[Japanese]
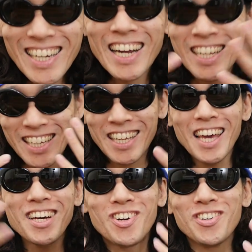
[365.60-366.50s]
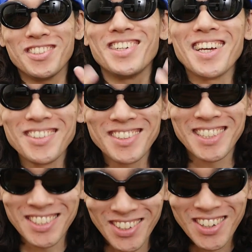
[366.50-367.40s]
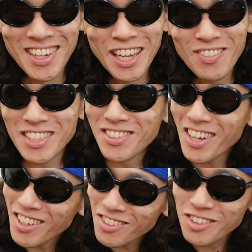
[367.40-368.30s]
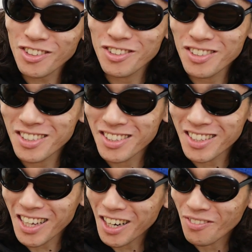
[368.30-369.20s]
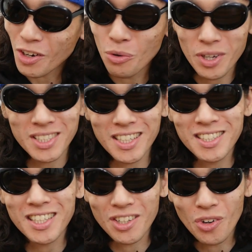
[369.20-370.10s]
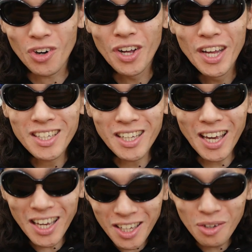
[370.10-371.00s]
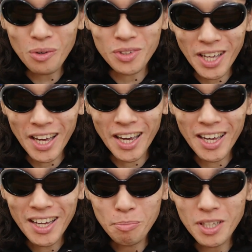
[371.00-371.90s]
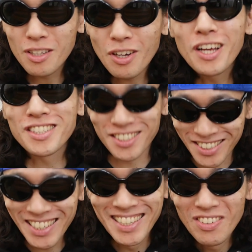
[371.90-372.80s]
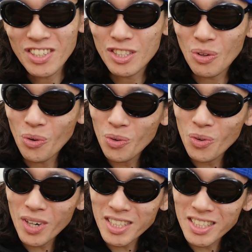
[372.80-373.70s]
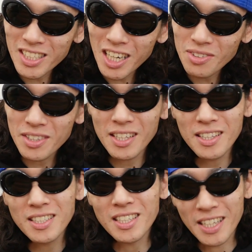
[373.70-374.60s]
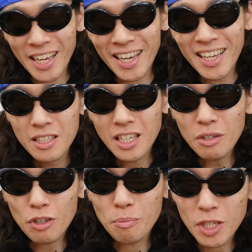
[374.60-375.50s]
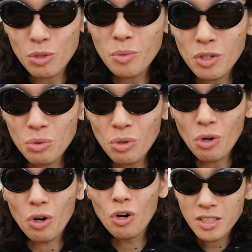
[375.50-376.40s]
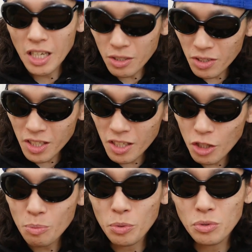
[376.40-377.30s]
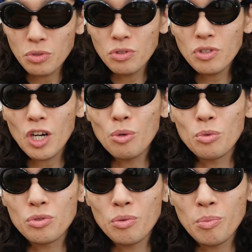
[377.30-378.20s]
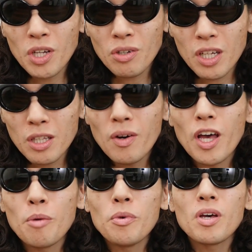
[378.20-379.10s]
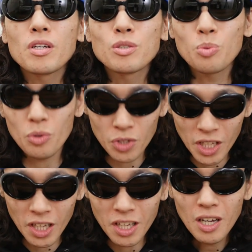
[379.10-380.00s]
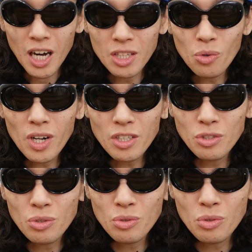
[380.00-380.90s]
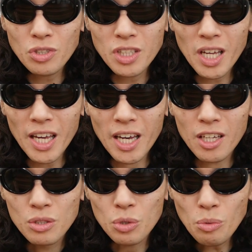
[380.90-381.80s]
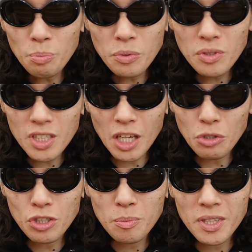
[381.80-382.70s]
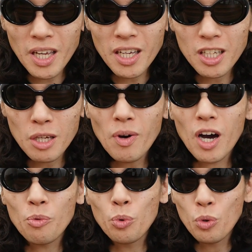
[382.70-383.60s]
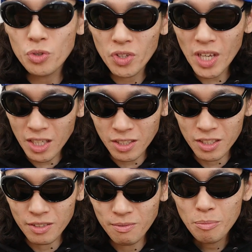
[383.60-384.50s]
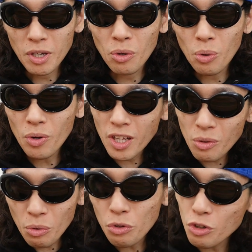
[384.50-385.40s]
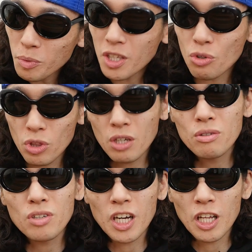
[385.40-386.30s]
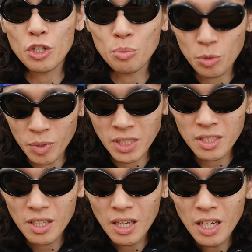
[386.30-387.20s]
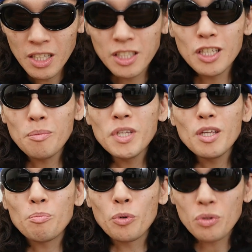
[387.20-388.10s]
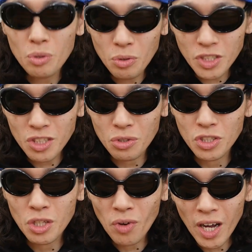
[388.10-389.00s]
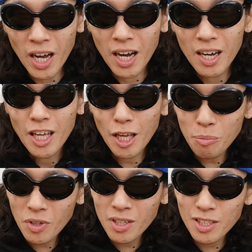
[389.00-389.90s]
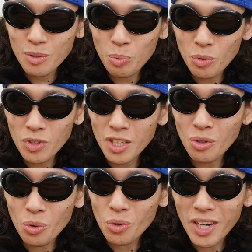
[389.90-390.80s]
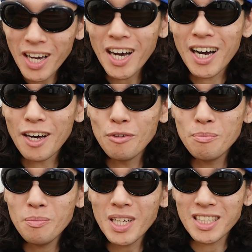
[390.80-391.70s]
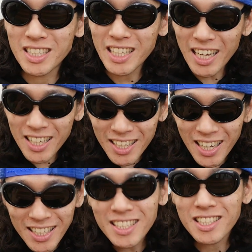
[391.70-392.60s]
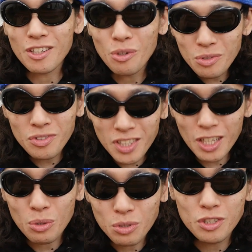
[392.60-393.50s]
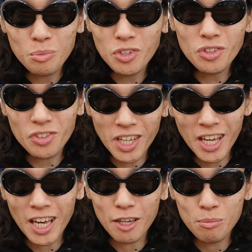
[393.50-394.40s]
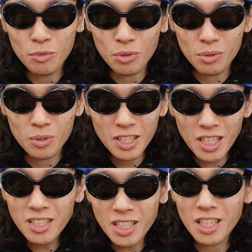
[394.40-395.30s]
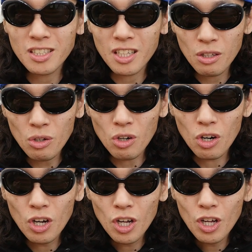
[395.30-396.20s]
だからね、結構濡れるんですよ。まあ濡れると言ったらまあ大げさですけど、結構ね、びっくりする。まあそこが違う点でしたね。なのでまとめると、作品への没入感を求める方は MX4D。アトラクションとして存分に楽しみたい方は 4DX。まあ、これの好みによってくるかなと思います。ちなみに僕個人としては、MX4D の方が、まあ、若干ですけど、本当にね、どっちもいいので、もう、僅差ですけど、